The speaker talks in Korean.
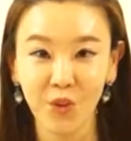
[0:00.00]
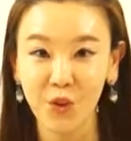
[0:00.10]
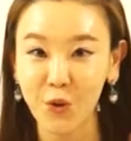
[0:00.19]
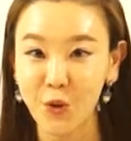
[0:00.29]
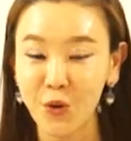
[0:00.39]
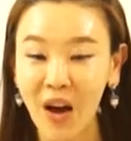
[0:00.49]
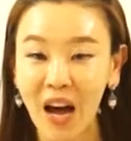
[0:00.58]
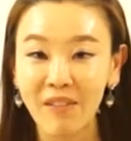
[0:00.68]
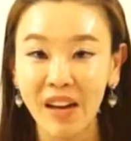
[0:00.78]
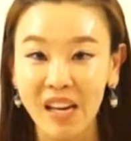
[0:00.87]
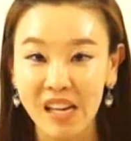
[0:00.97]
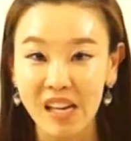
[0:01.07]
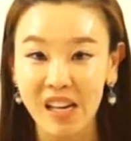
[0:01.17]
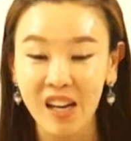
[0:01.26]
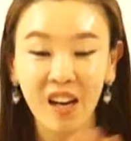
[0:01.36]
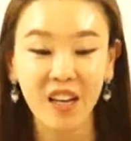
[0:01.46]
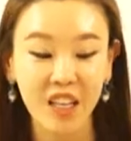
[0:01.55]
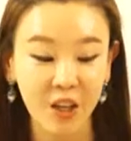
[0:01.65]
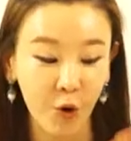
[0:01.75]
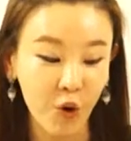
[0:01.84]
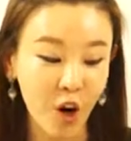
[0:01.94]
Do you have any?
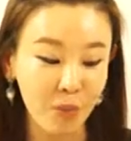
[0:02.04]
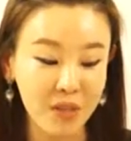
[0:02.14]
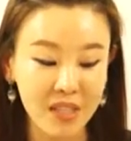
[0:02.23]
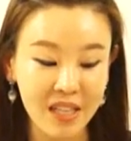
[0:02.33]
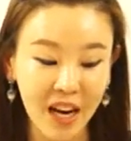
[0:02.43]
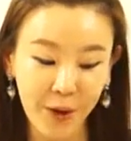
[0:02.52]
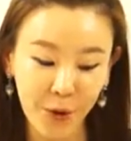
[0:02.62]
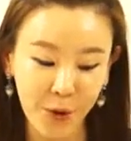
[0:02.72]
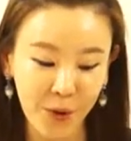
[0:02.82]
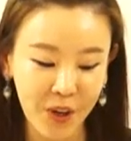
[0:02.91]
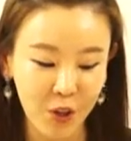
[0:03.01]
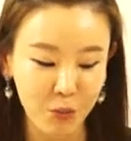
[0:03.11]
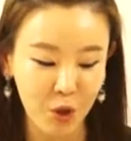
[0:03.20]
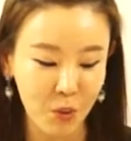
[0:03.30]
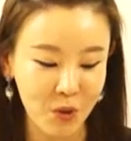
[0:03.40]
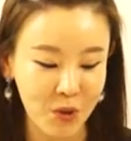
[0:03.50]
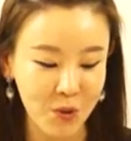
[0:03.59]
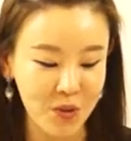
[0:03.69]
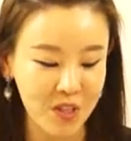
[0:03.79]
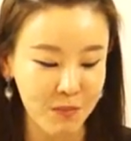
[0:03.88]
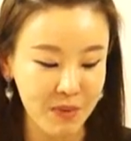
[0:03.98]
이런 거 없으신가요? 라고 물어보실 수
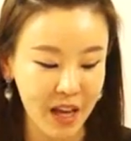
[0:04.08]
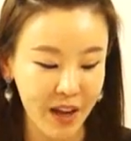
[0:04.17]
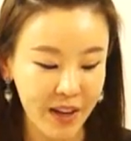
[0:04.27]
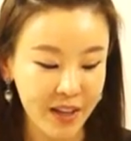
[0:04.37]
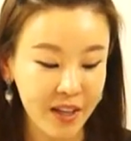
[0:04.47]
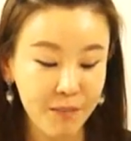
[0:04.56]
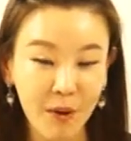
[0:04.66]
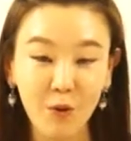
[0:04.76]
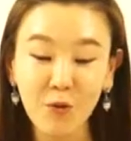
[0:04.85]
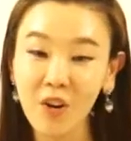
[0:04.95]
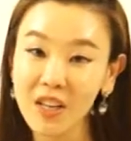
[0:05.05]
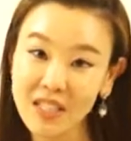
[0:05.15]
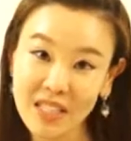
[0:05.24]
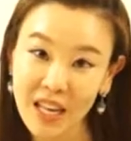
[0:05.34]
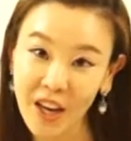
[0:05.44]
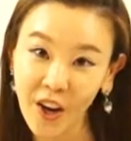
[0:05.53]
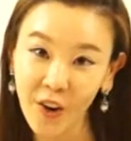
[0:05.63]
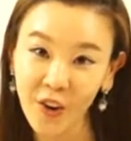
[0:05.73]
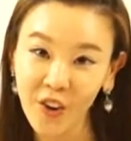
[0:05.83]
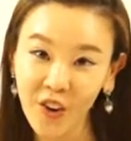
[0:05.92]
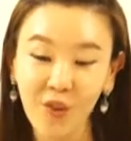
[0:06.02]
있습니다. 매운 거 있으세요?
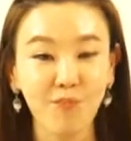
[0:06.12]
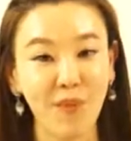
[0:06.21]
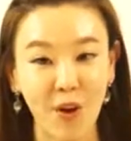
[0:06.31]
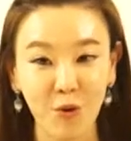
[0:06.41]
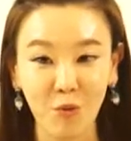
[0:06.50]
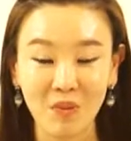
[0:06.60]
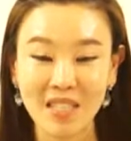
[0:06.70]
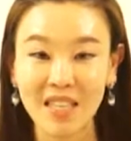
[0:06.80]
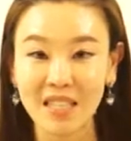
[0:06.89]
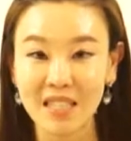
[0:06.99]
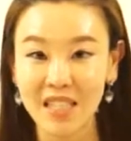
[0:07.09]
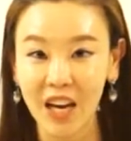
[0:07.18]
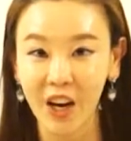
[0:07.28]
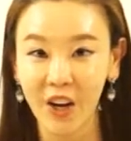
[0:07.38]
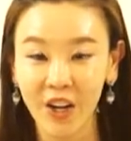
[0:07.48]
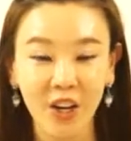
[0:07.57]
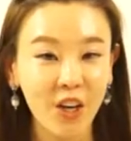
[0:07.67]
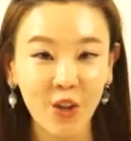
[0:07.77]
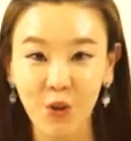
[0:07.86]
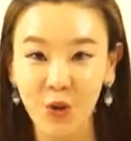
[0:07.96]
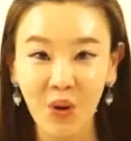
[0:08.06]
매운 음식 있으세요?
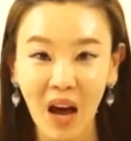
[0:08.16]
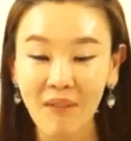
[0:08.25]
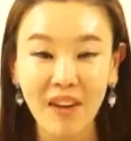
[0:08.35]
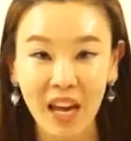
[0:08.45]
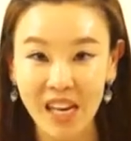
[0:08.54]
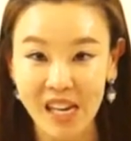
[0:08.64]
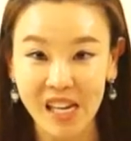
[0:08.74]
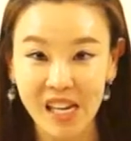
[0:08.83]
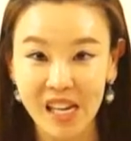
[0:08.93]
Do you have any